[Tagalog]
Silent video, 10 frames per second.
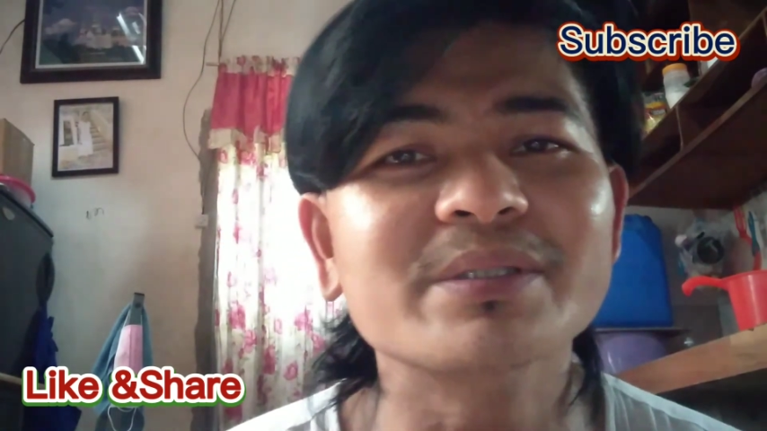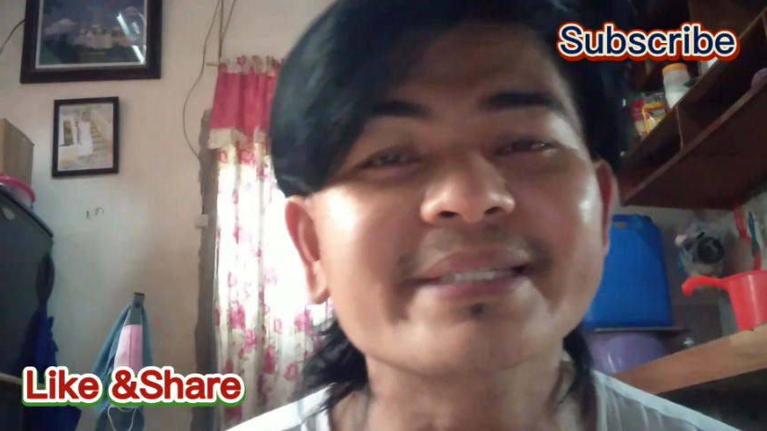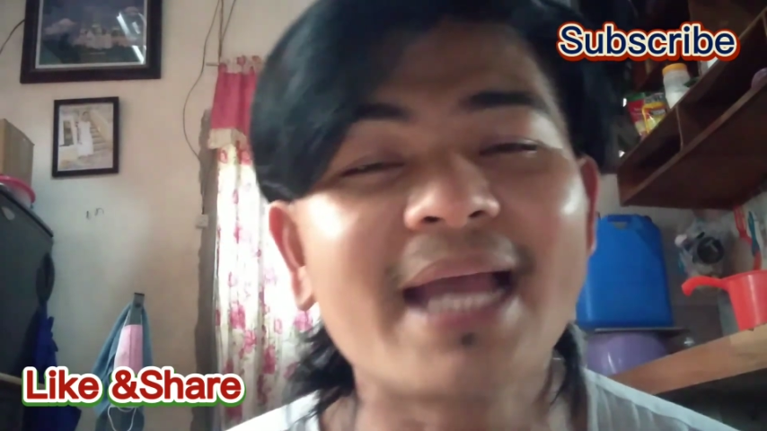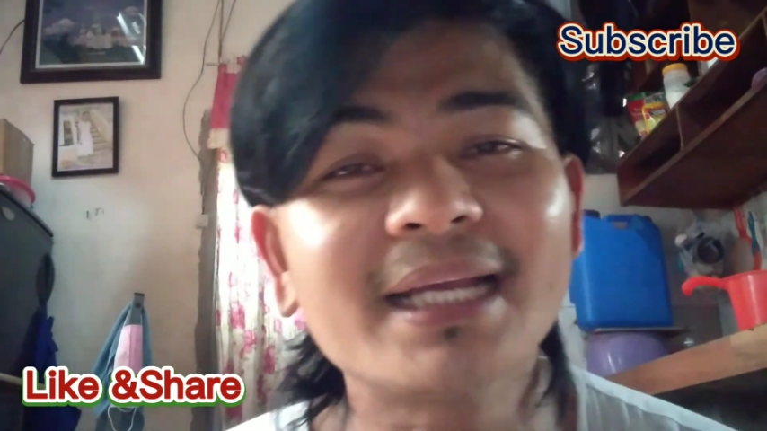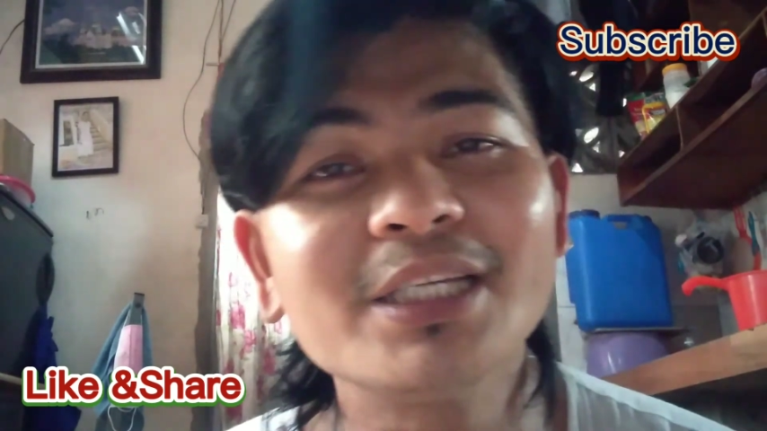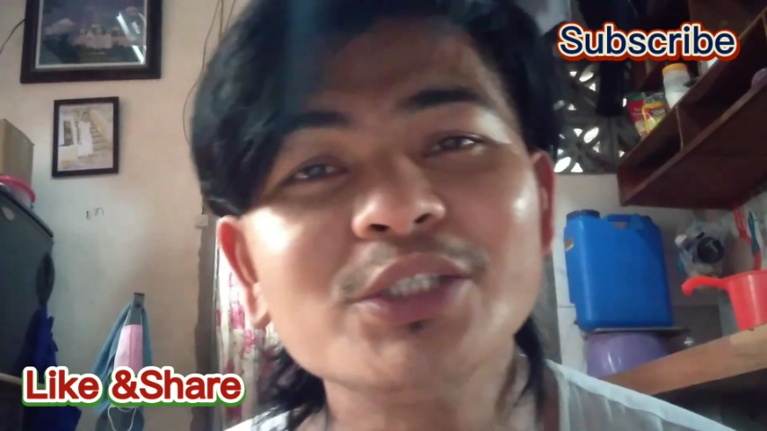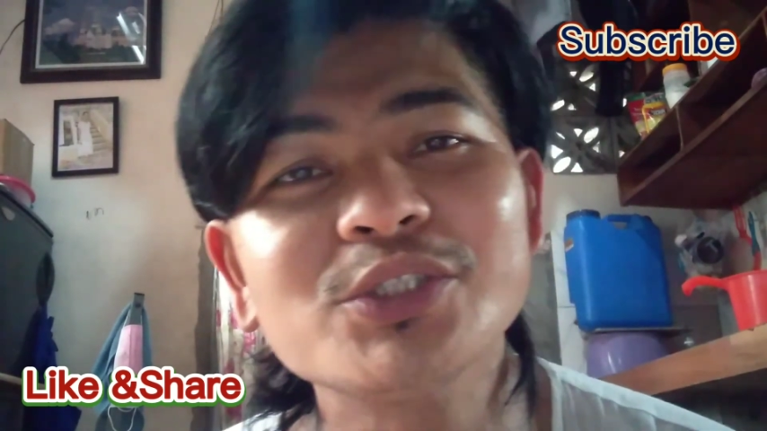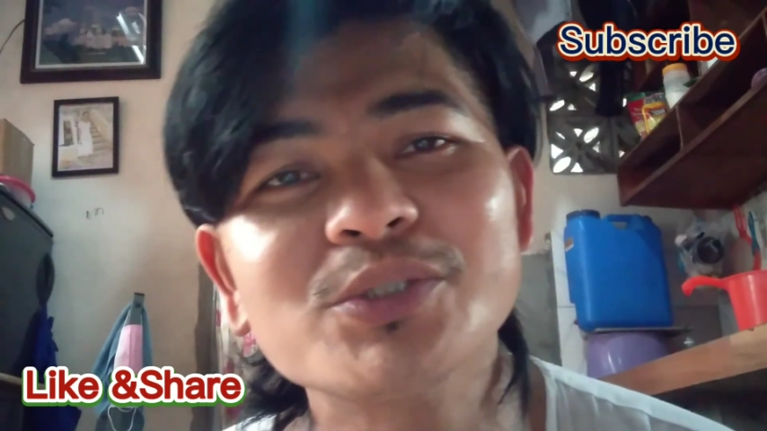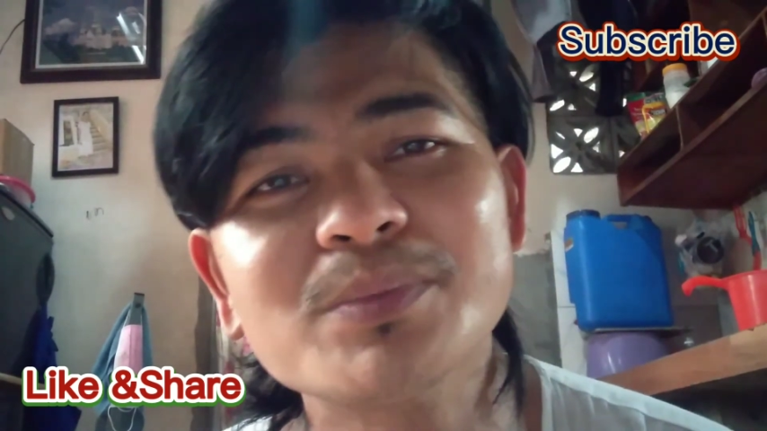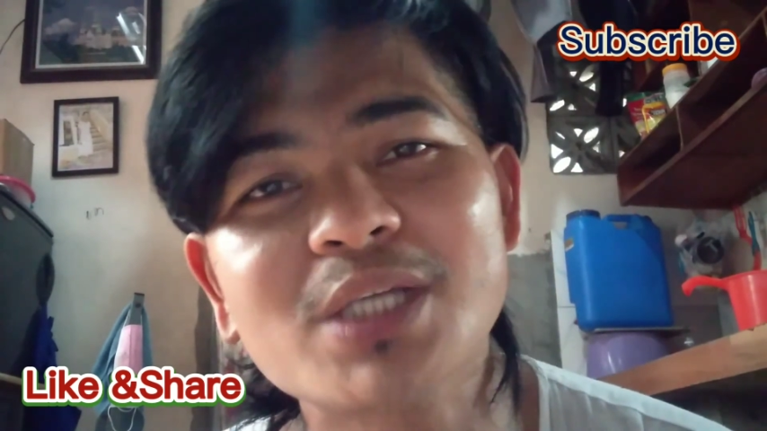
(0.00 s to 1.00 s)
ko sa aking
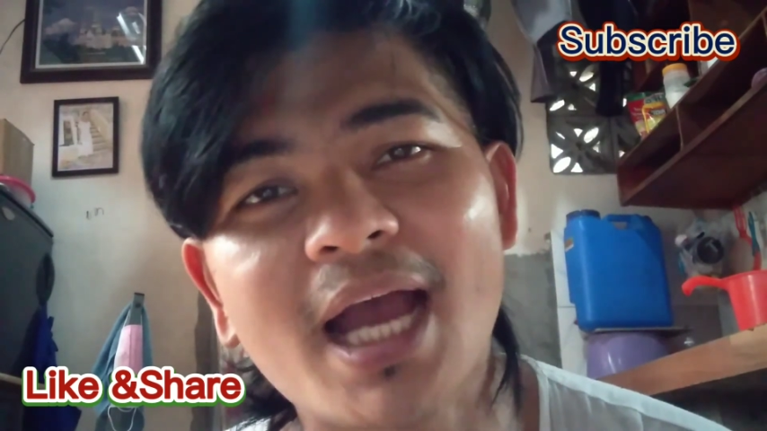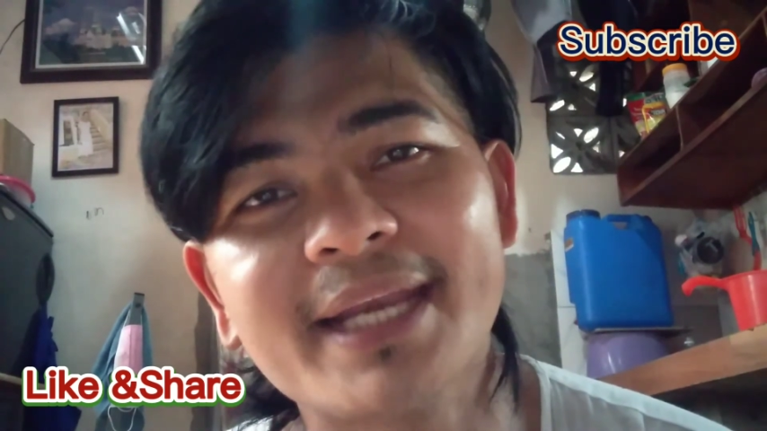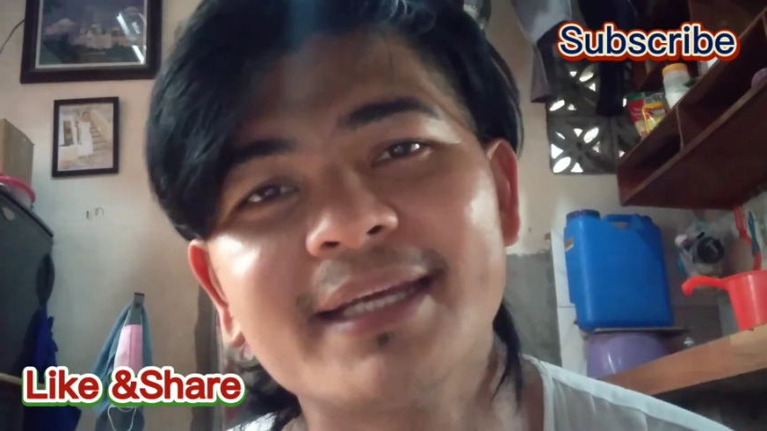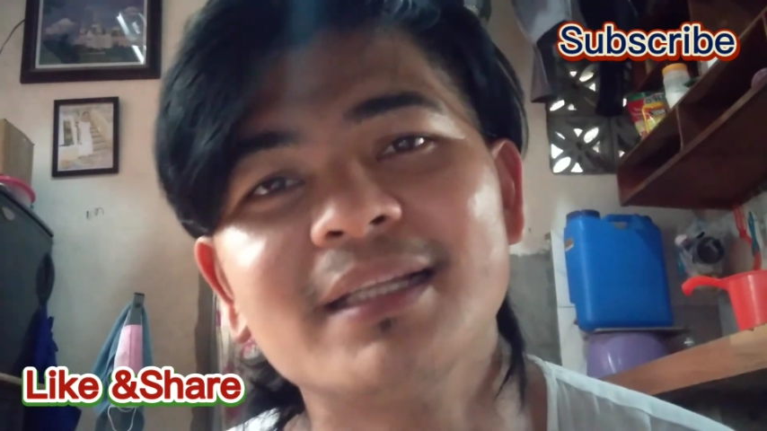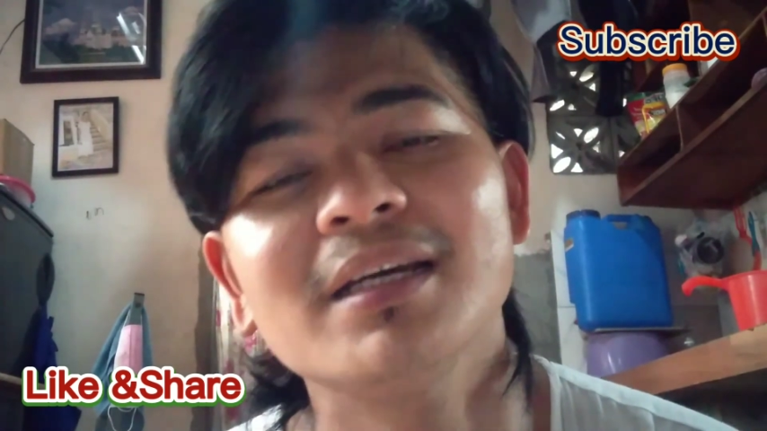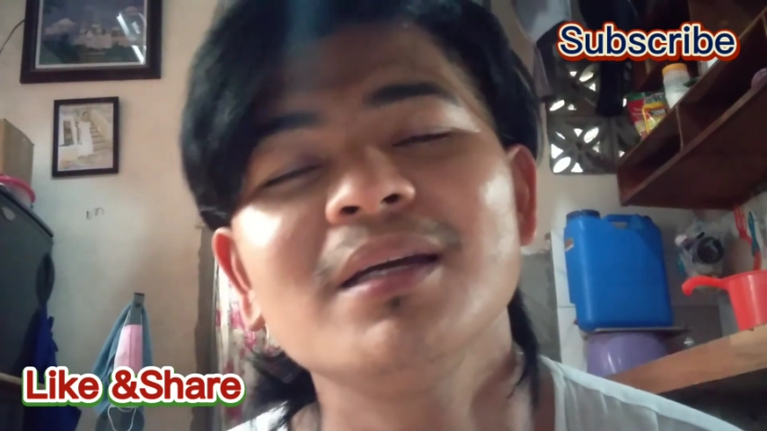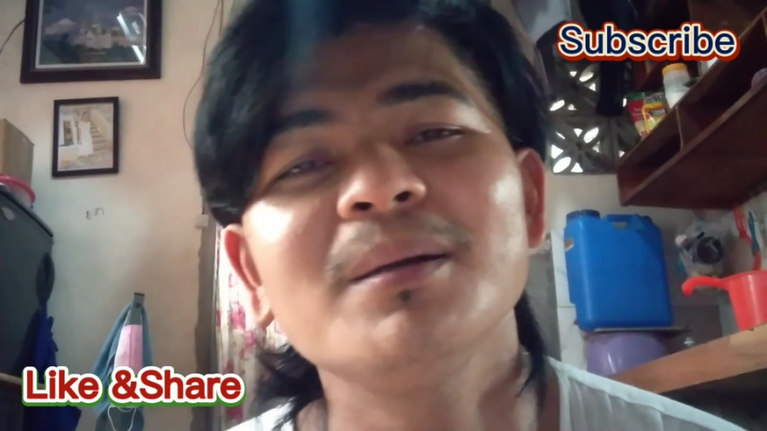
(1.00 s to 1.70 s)
YouTube channel.